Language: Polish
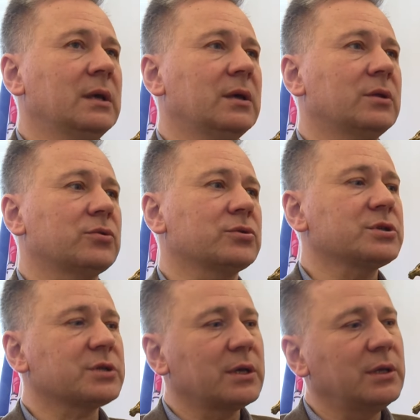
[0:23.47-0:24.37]
e,
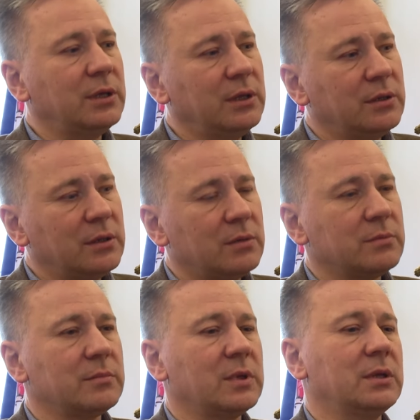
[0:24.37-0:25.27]
troszeczkę
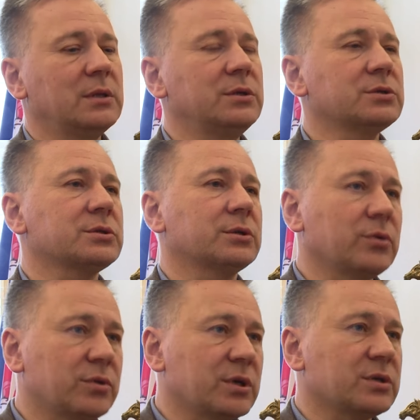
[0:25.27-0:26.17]
innym e, niż
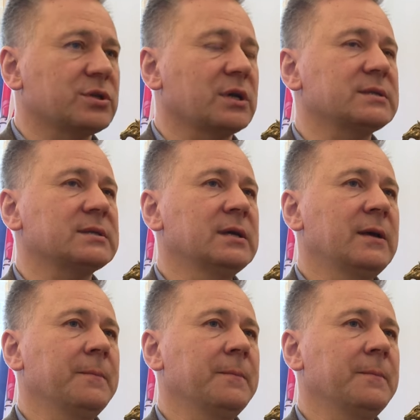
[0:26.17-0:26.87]
dotychczas.